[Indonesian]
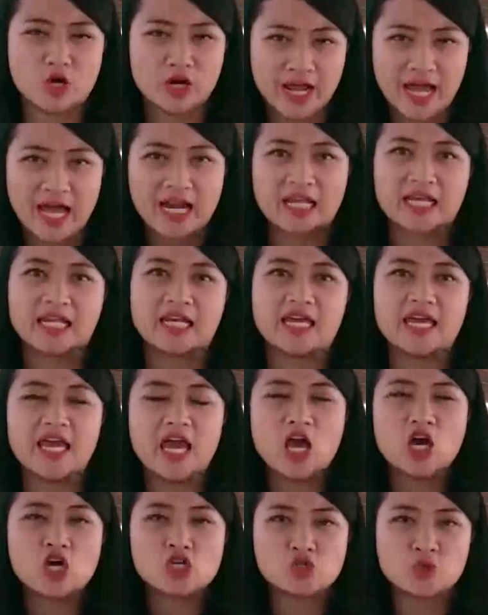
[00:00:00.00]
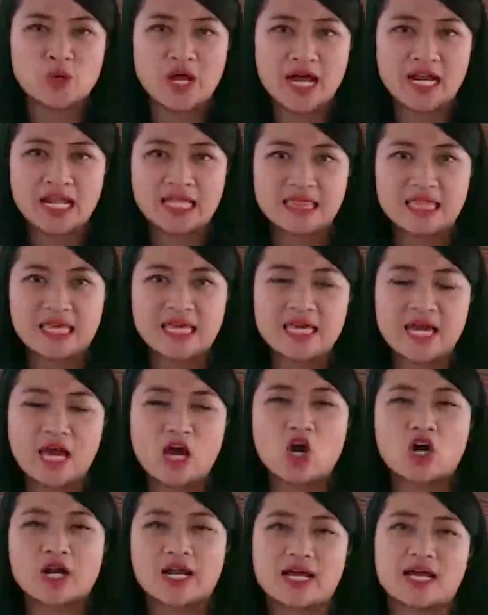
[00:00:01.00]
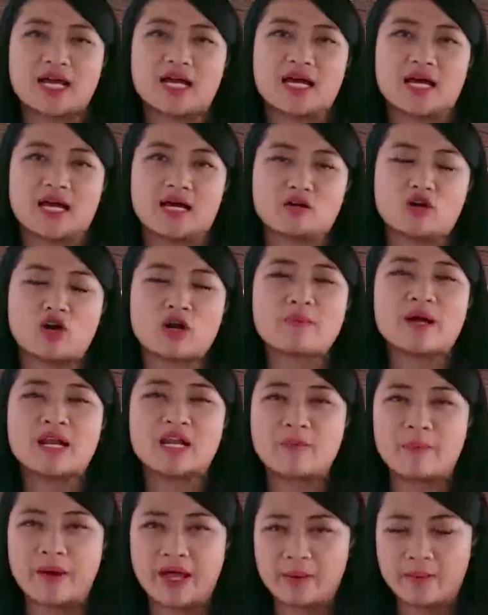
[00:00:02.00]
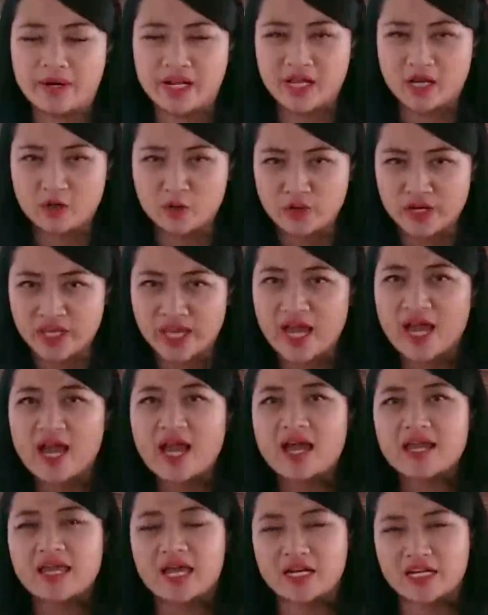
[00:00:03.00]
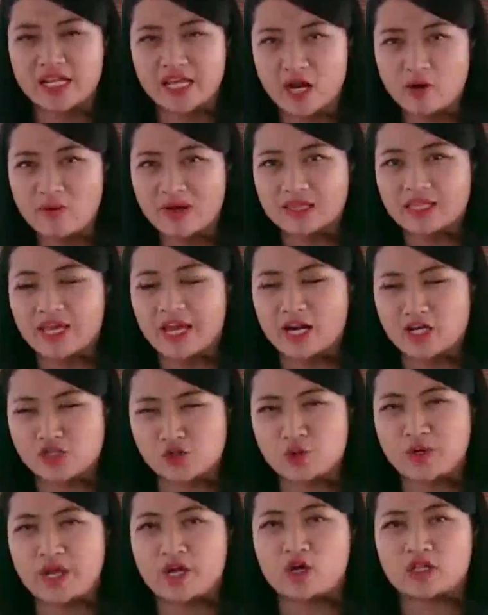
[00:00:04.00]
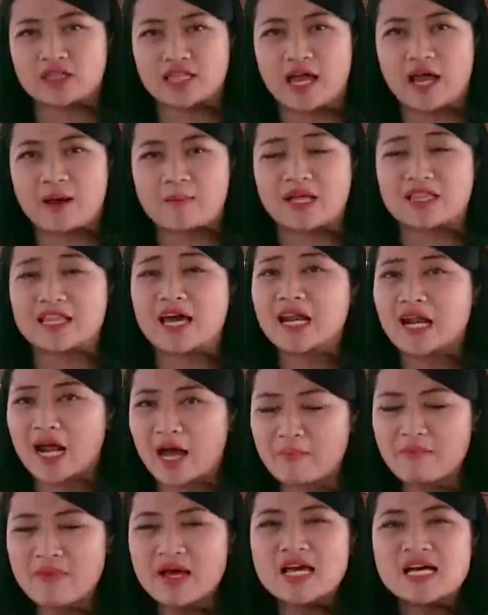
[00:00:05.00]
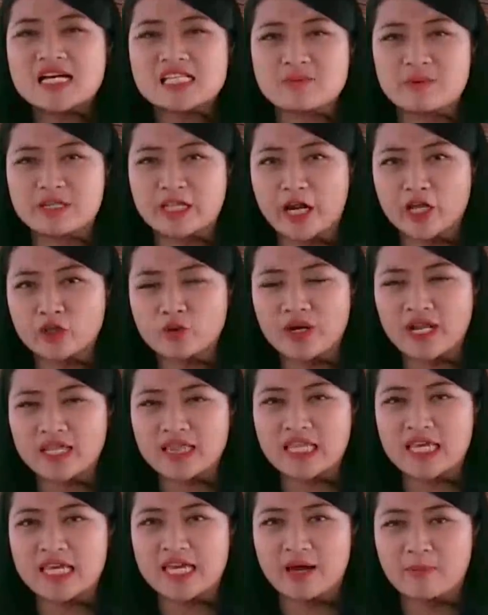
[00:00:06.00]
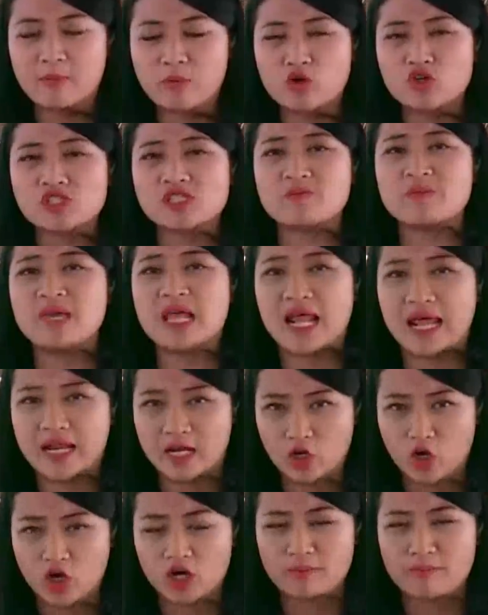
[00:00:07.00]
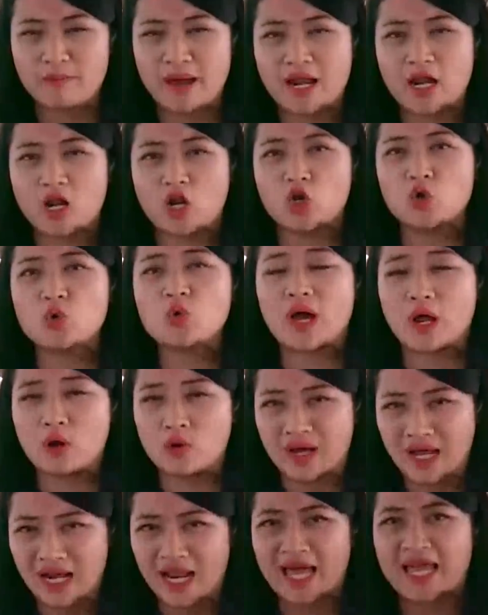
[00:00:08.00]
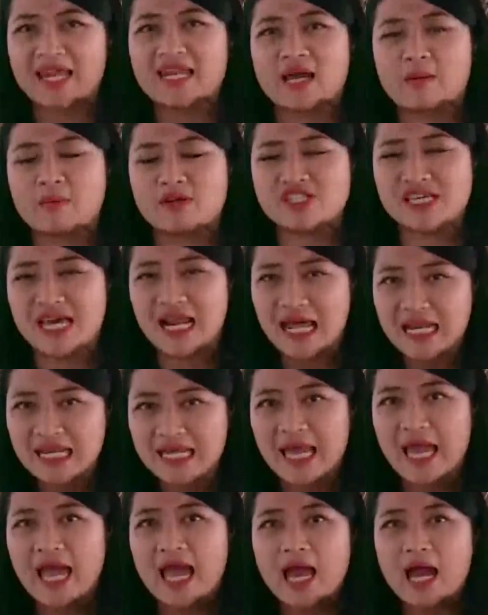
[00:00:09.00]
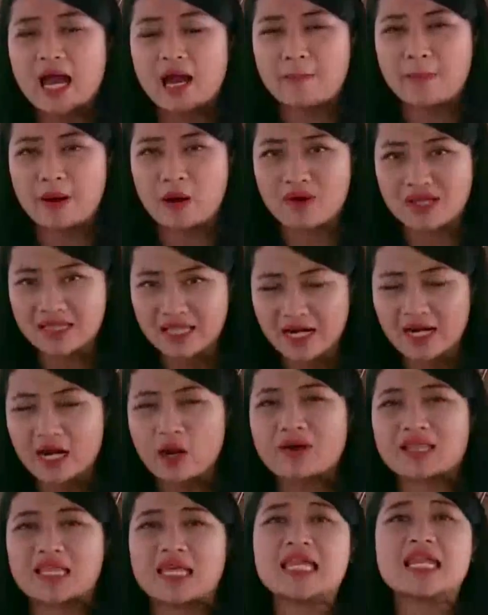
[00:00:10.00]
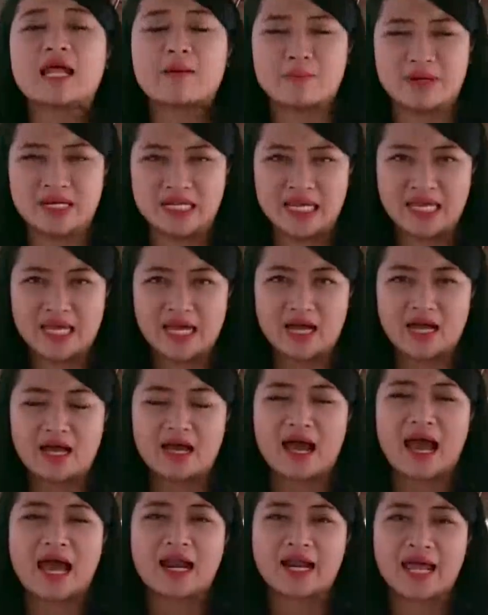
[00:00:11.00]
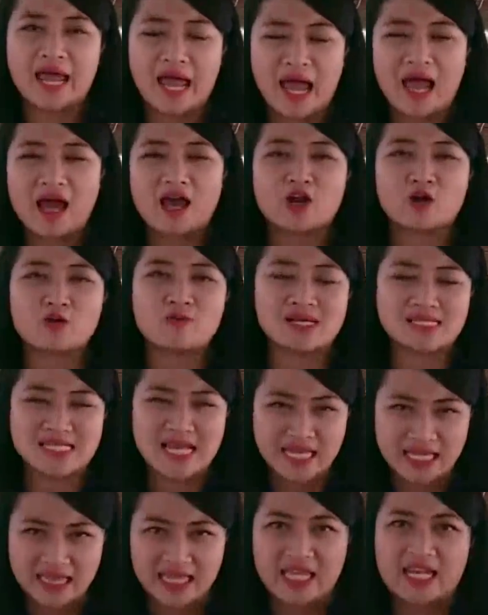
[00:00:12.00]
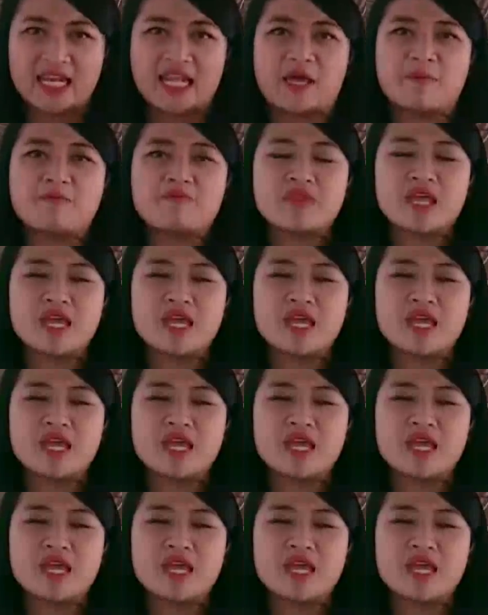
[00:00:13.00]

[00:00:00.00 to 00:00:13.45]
sore hari ini sudah ada tiga orang uh, korban gempa yang meninggal dunia yang dirawat di RSUD Kota Mataram. Sementara itu ada 39 korban luka-luka lain yang menjalani uh, eh, perawatan rawat inap di uh, area rumah sakit ini.